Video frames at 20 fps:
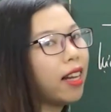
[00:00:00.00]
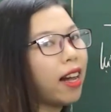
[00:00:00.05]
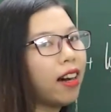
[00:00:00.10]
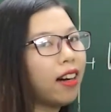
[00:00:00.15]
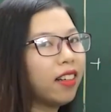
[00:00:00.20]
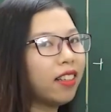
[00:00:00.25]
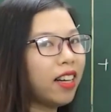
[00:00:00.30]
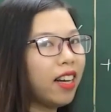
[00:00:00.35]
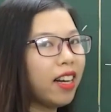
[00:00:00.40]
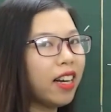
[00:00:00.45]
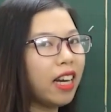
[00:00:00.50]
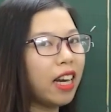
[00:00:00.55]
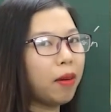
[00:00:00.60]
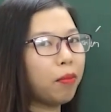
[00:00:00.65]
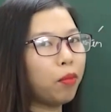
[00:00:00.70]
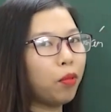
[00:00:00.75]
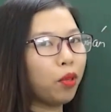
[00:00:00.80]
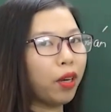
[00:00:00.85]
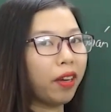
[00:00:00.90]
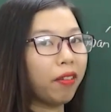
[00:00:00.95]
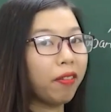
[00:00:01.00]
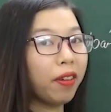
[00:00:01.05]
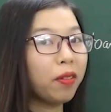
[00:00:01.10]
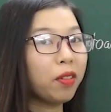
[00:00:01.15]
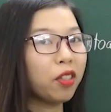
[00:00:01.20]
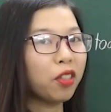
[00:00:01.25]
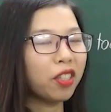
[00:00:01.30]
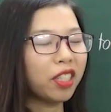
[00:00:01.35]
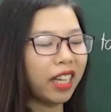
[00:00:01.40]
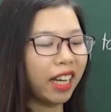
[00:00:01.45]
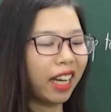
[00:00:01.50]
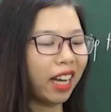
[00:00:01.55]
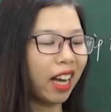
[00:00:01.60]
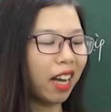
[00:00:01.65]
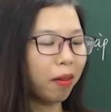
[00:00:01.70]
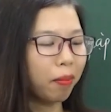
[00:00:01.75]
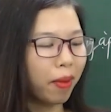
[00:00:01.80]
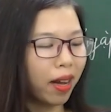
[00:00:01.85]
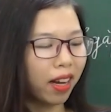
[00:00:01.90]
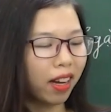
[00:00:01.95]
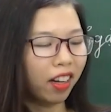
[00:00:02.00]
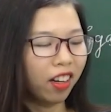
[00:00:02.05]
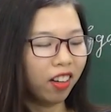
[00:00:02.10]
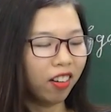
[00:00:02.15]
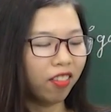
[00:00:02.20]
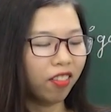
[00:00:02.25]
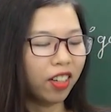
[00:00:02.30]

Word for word: giả ở đây là một cái phép so sánh ngang bằng.